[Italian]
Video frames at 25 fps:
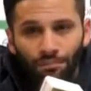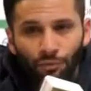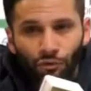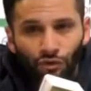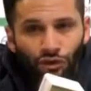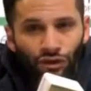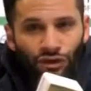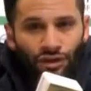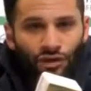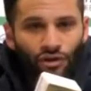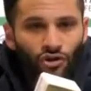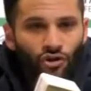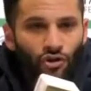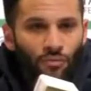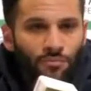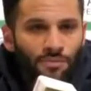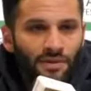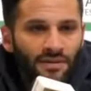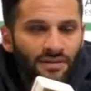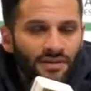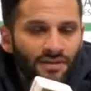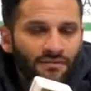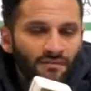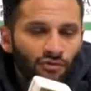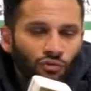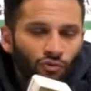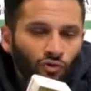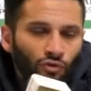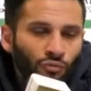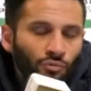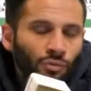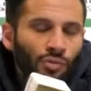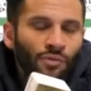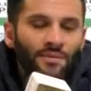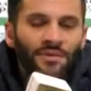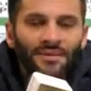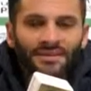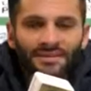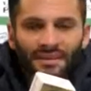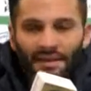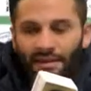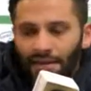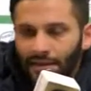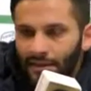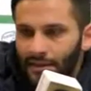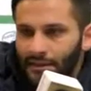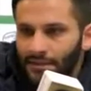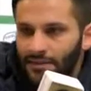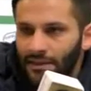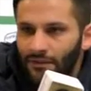porre degli obiettivi, non dobbiamo pensare
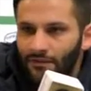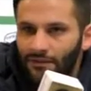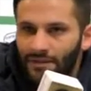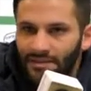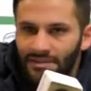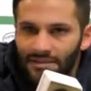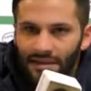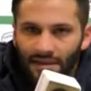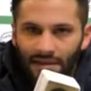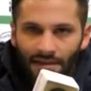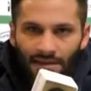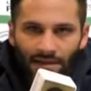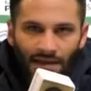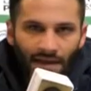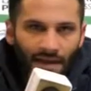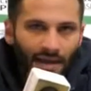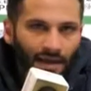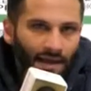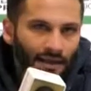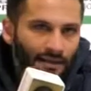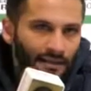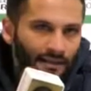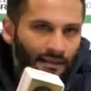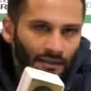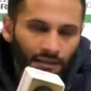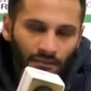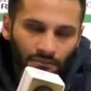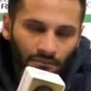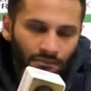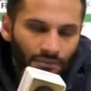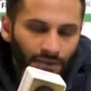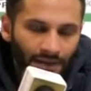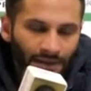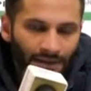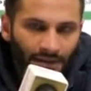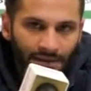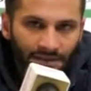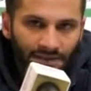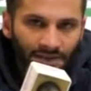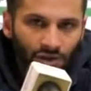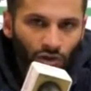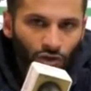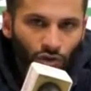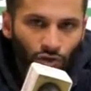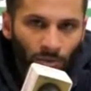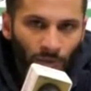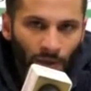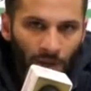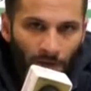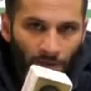alla salvezza diretta, perché
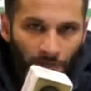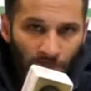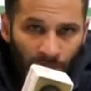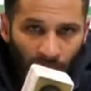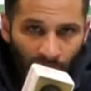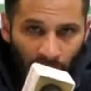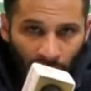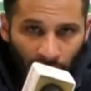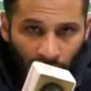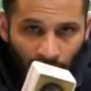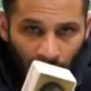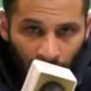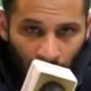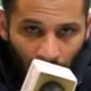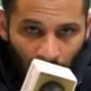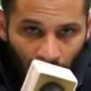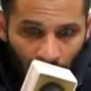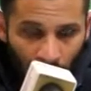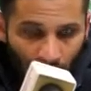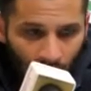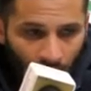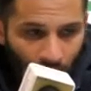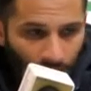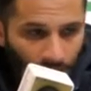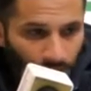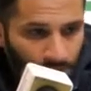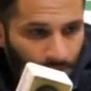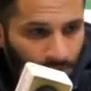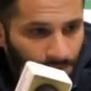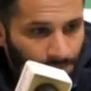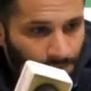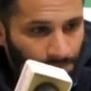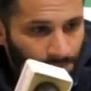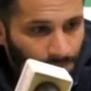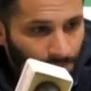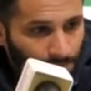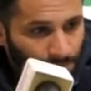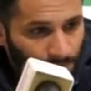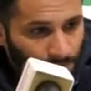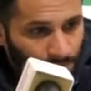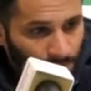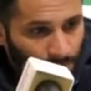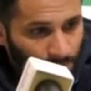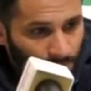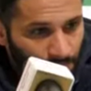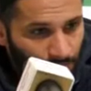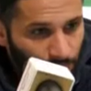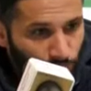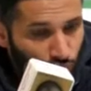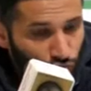secondo me è ehm,
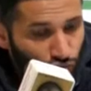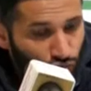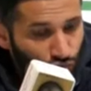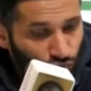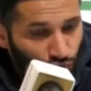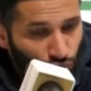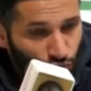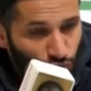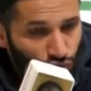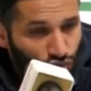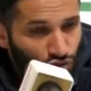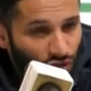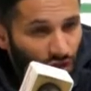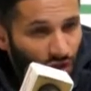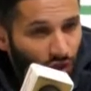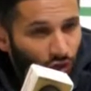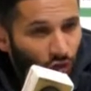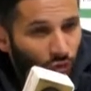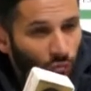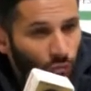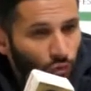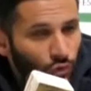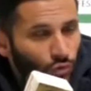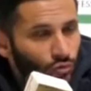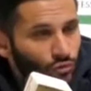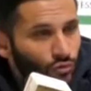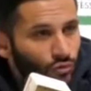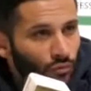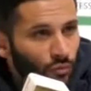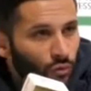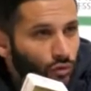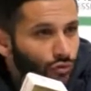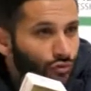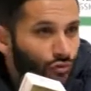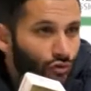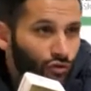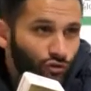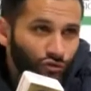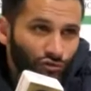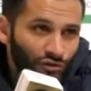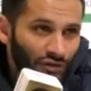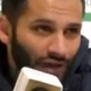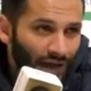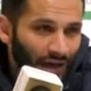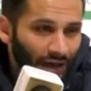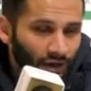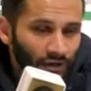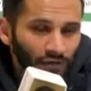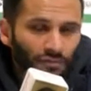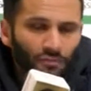un, un ostacolo molto molto
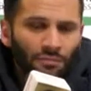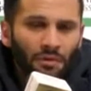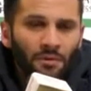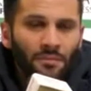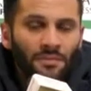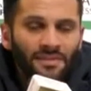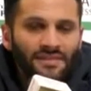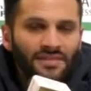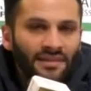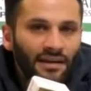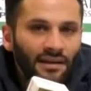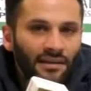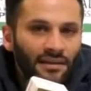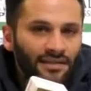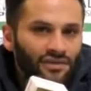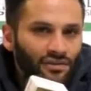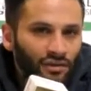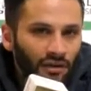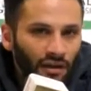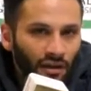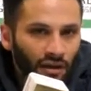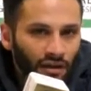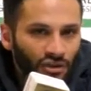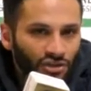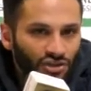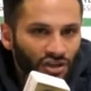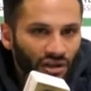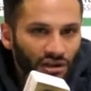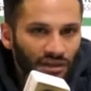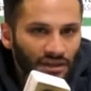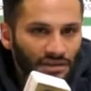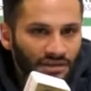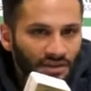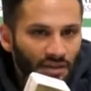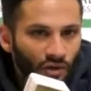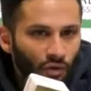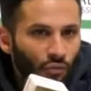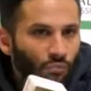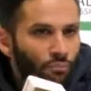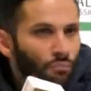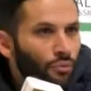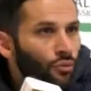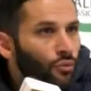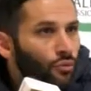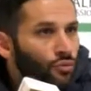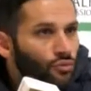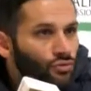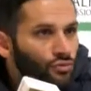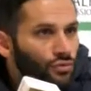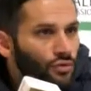lontano. Dobbiamo pensare adesso che c'è l'ISCA a un
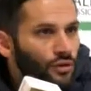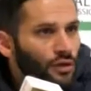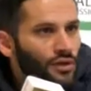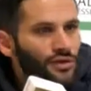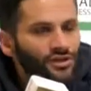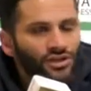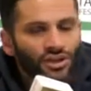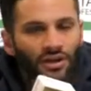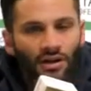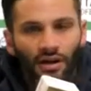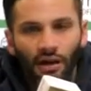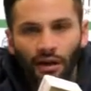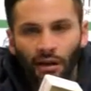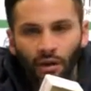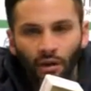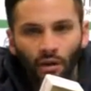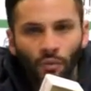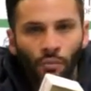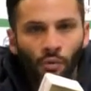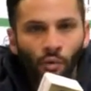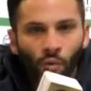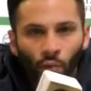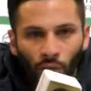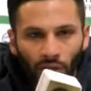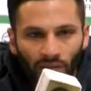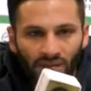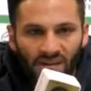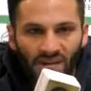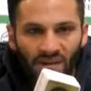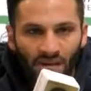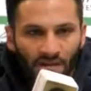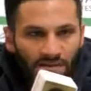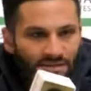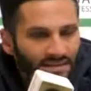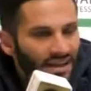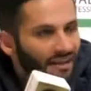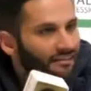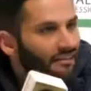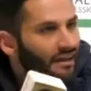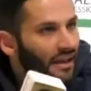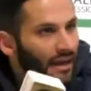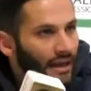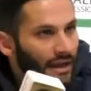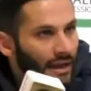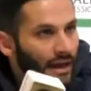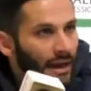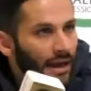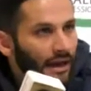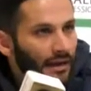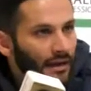punto e cercare comunque di
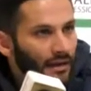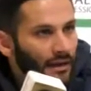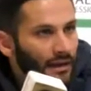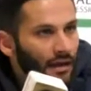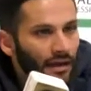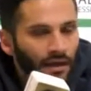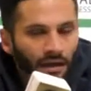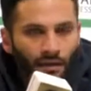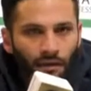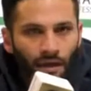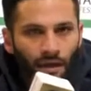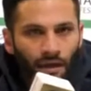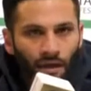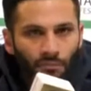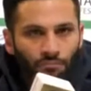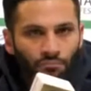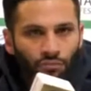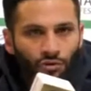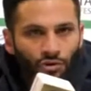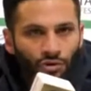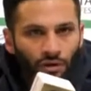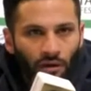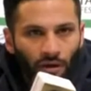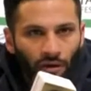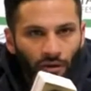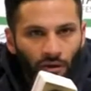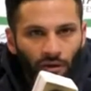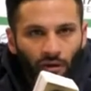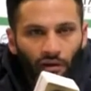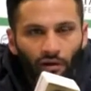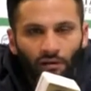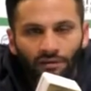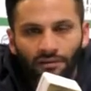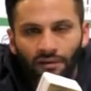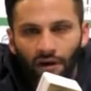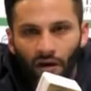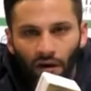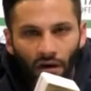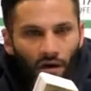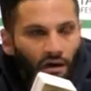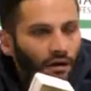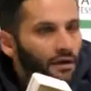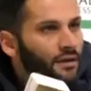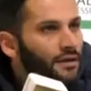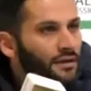scavalcarla e eh, una volta